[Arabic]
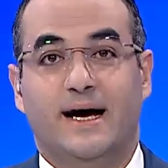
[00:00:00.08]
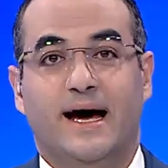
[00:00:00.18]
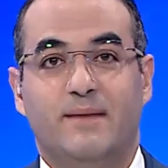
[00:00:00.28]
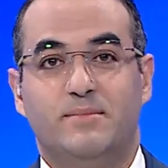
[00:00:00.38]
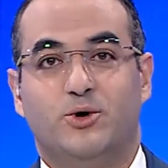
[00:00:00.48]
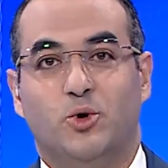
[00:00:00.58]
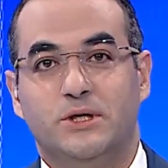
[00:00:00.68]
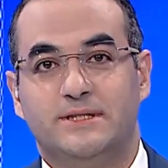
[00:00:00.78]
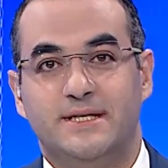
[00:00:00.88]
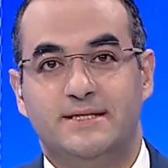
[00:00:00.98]
اهلا بيكم
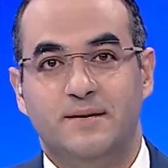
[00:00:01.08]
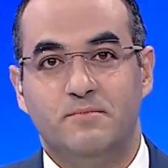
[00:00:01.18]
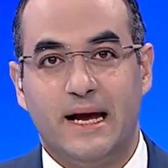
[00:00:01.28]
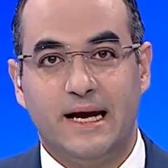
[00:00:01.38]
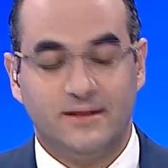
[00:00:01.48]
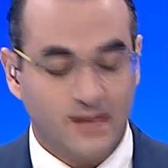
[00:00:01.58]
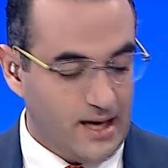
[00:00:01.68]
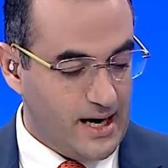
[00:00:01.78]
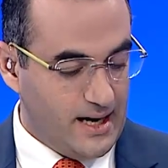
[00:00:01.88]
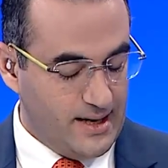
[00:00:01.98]
السيسي امبارح
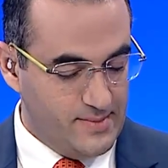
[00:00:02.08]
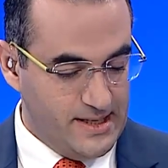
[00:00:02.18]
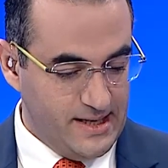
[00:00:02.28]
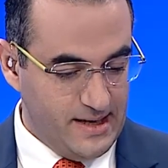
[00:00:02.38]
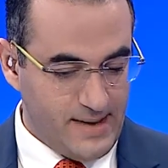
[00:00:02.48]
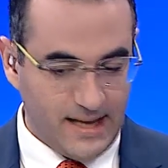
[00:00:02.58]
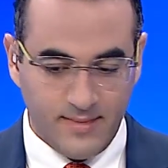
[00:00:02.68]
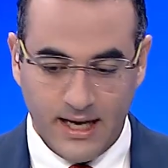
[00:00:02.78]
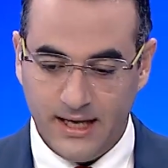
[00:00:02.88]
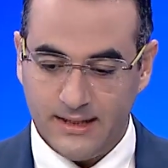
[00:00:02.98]
طلع بالليل بعد
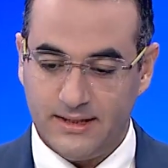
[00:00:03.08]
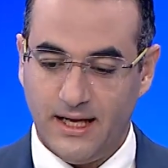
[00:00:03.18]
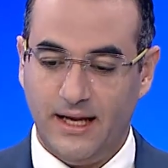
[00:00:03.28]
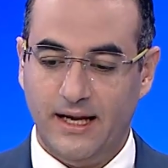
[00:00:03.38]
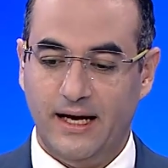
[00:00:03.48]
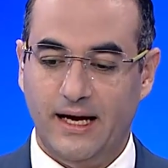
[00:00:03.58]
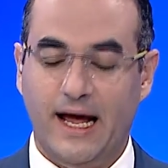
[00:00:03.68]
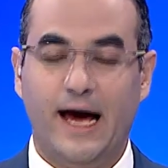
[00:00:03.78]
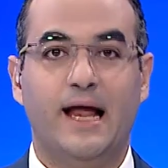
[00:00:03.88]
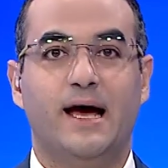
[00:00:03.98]
ما خلصنا
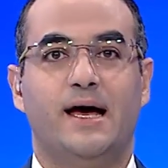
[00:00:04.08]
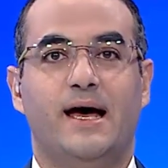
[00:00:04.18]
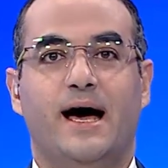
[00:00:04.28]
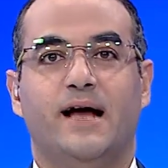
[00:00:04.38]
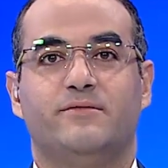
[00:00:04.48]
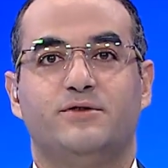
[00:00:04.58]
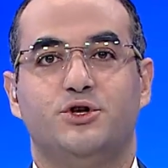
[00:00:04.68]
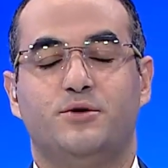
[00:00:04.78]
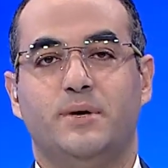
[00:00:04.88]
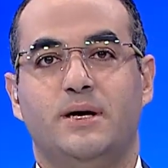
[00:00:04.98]
الحلقه قعد في
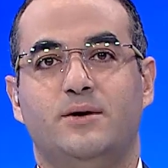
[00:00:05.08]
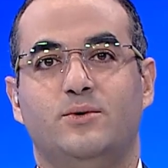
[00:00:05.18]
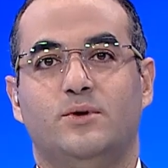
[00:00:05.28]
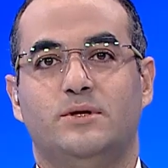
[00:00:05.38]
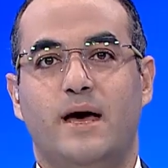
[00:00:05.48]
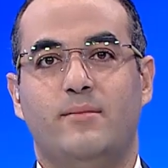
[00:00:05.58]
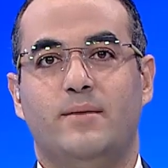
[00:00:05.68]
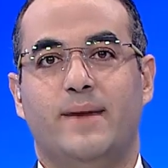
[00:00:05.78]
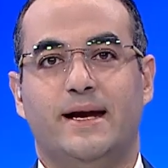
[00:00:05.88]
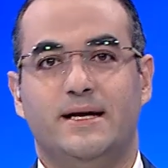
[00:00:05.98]
شربين
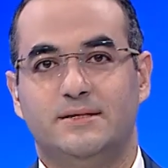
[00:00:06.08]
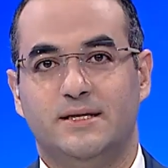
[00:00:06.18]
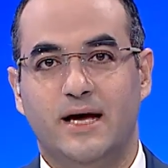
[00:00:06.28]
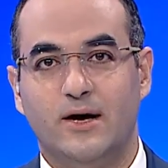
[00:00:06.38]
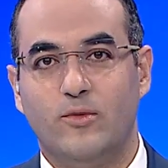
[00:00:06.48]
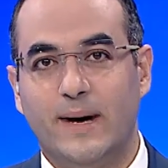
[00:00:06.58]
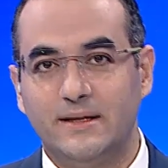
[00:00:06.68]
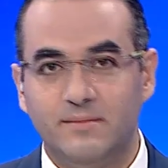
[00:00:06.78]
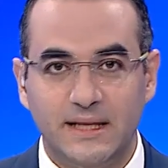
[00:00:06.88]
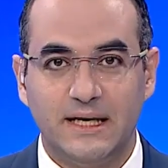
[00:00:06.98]
واتقابل مع الناس هناك
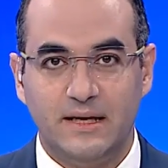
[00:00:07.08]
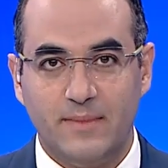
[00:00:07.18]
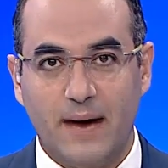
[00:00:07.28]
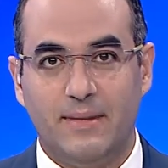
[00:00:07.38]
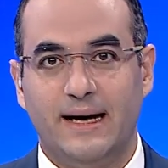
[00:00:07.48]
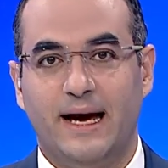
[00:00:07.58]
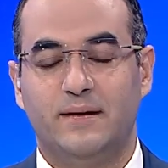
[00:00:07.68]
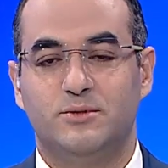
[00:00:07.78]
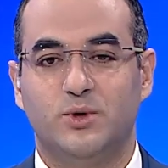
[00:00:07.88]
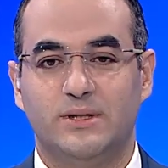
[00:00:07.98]
وبعدين بدا يبعبع
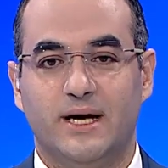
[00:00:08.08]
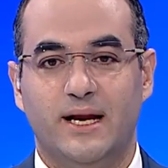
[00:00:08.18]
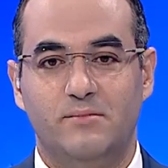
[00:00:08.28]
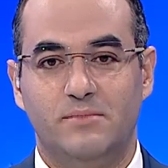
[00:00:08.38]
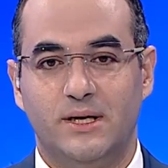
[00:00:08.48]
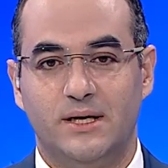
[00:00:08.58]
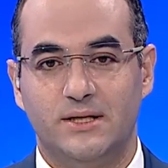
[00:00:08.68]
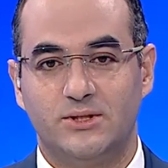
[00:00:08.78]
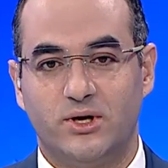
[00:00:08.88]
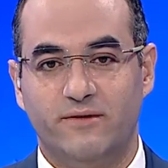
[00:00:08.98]
يعني بشويه كلام
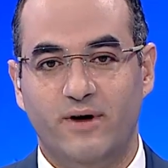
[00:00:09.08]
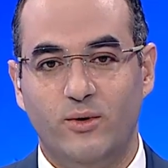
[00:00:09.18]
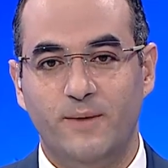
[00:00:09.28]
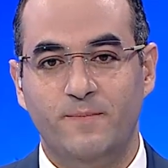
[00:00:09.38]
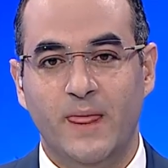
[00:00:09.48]
آه، ظريف قوي